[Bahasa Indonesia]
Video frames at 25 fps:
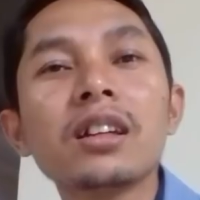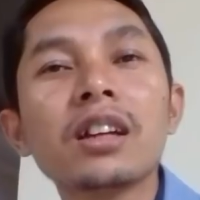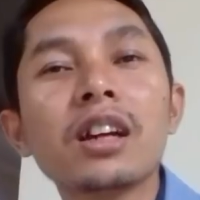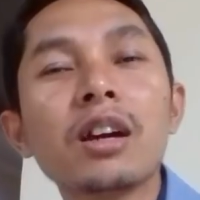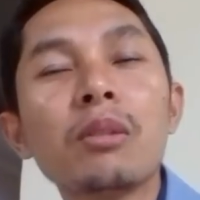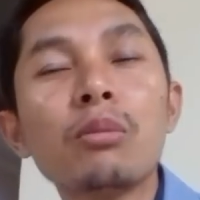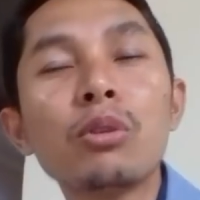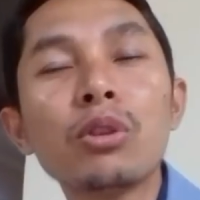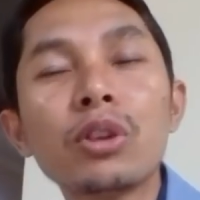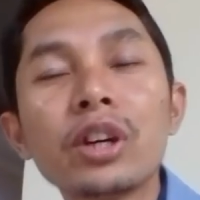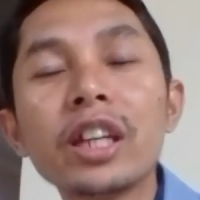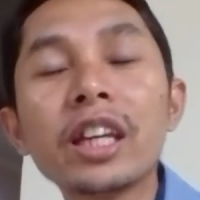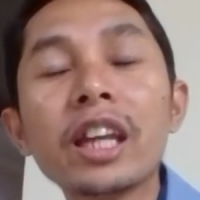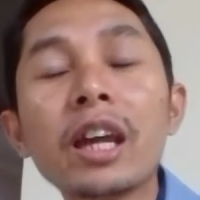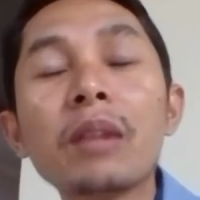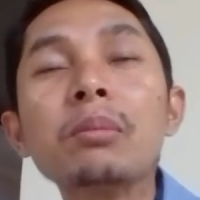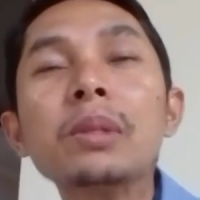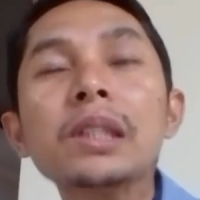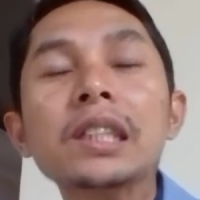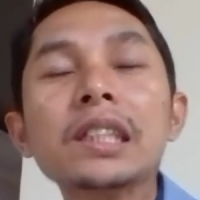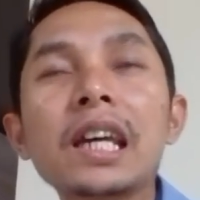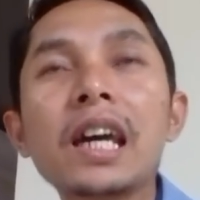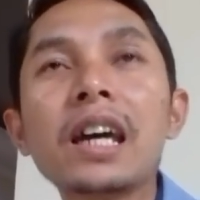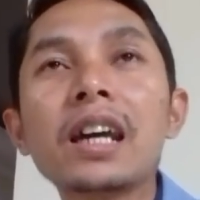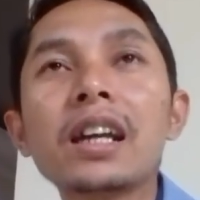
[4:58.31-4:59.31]
kemungkinan
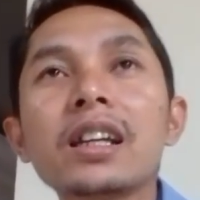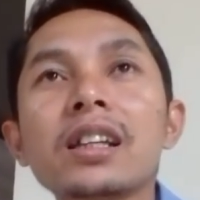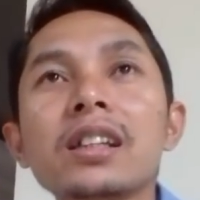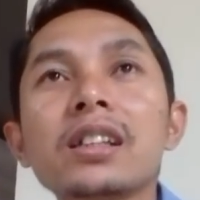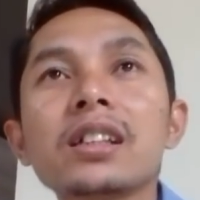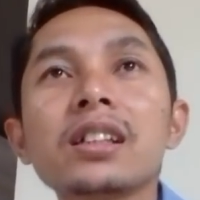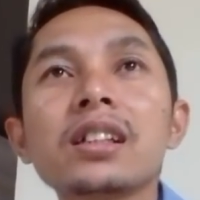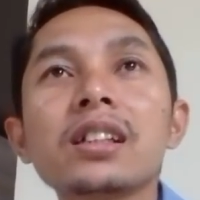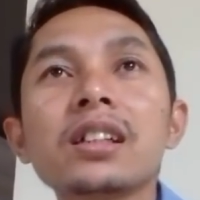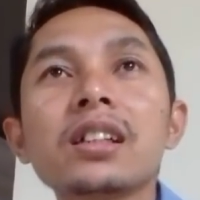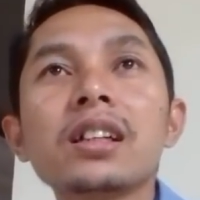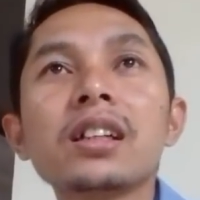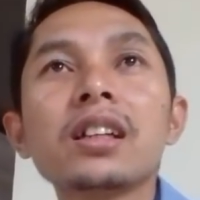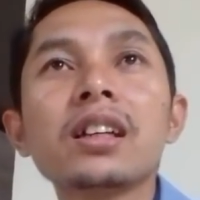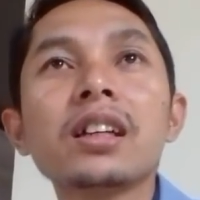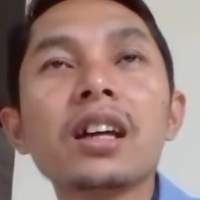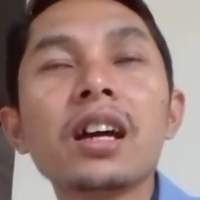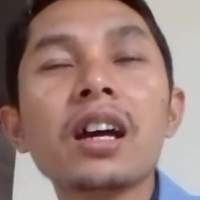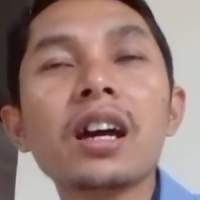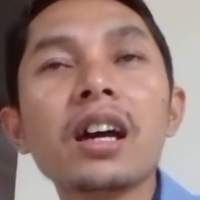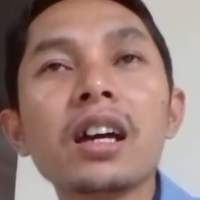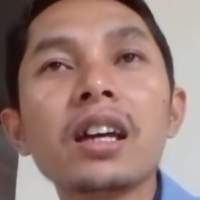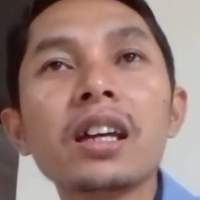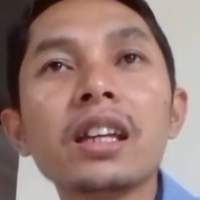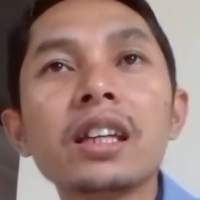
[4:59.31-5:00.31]
besar
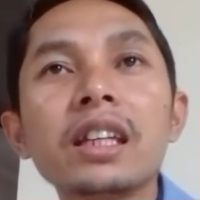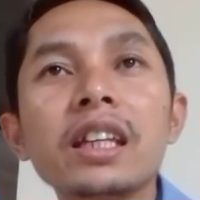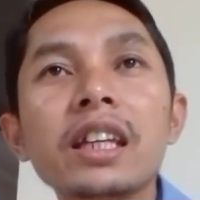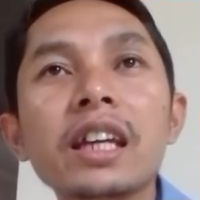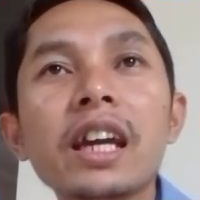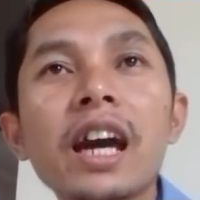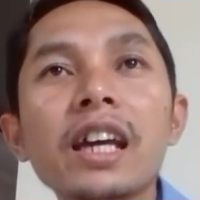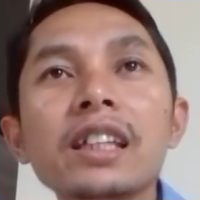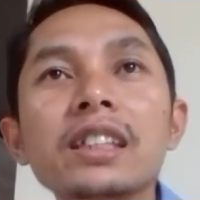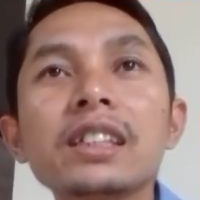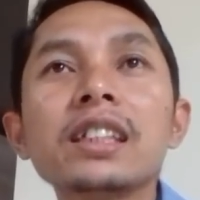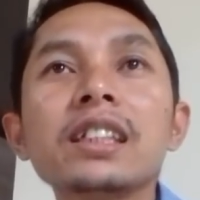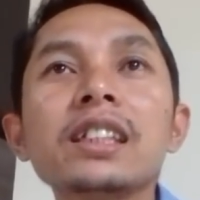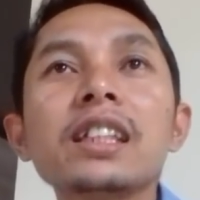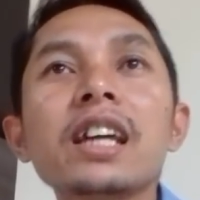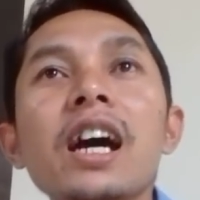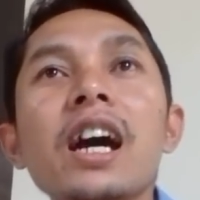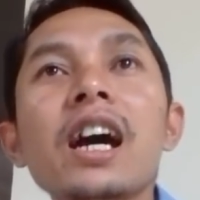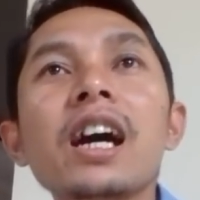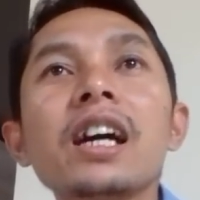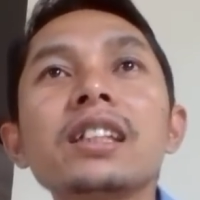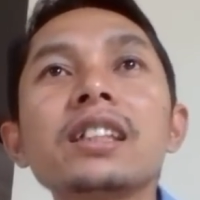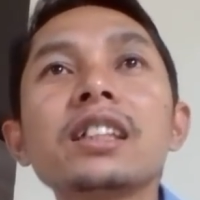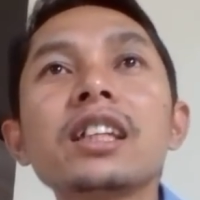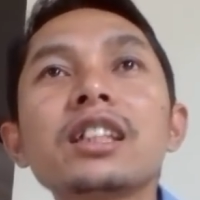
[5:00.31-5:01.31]
dikasihnya
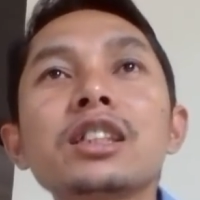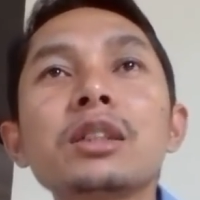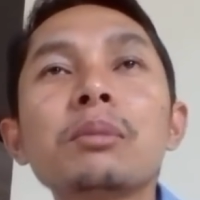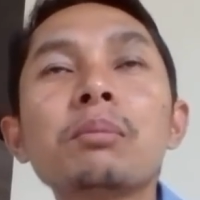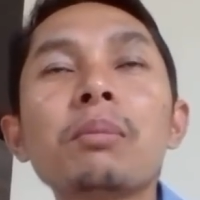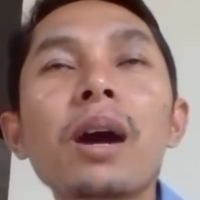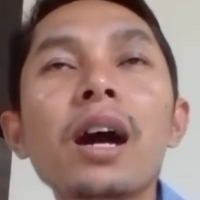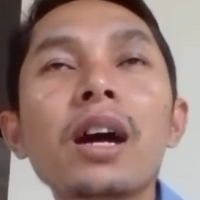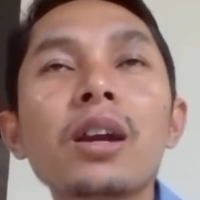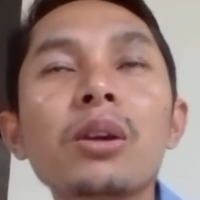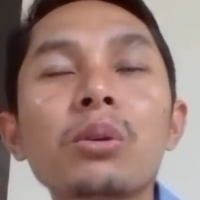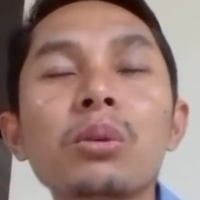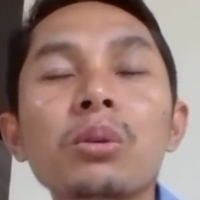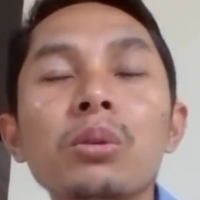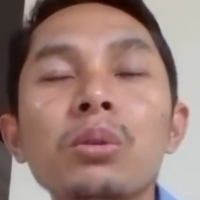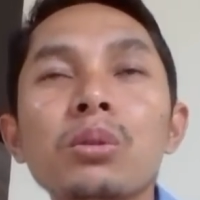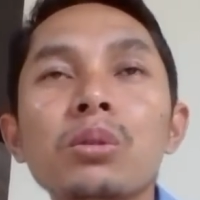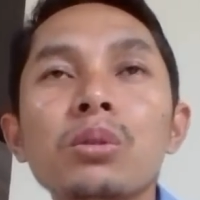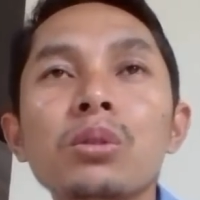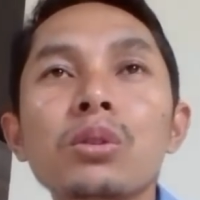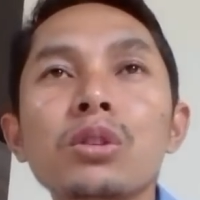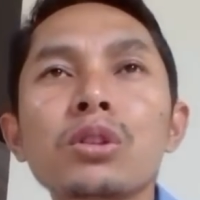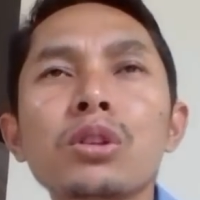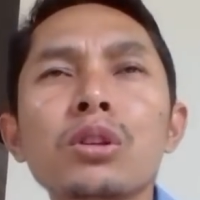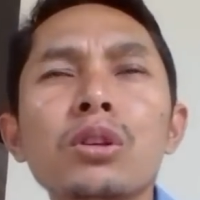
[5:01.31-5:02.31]
hanya separuh
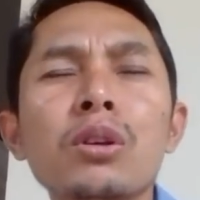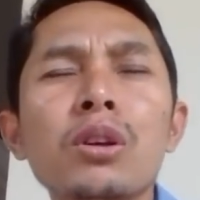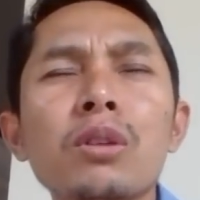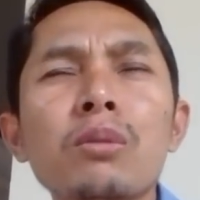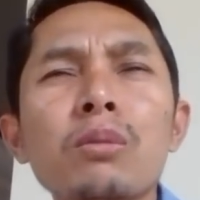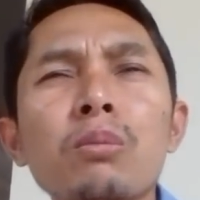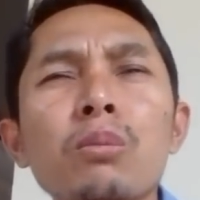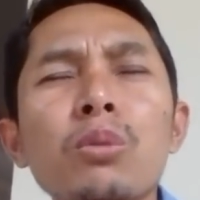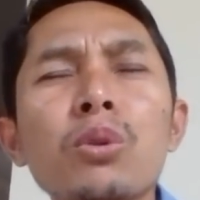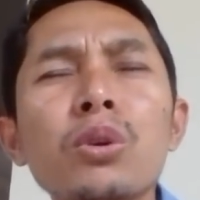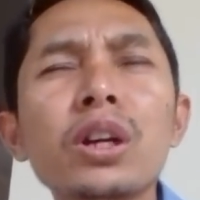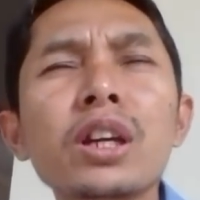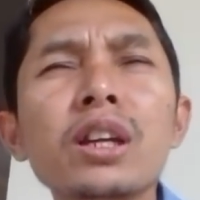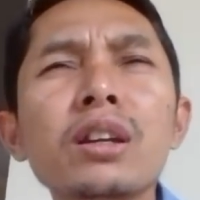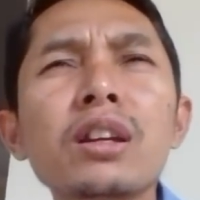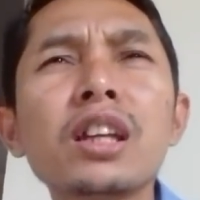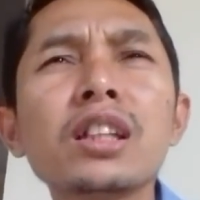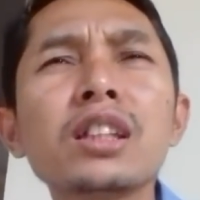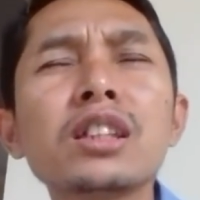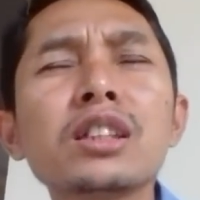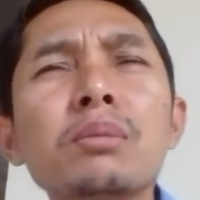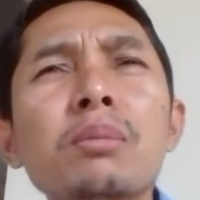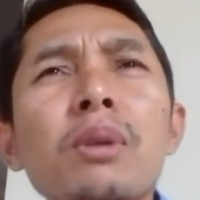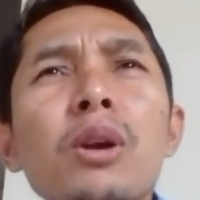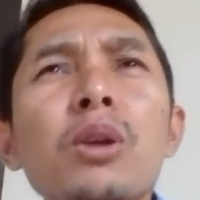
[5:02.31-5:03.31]
mungkin hanya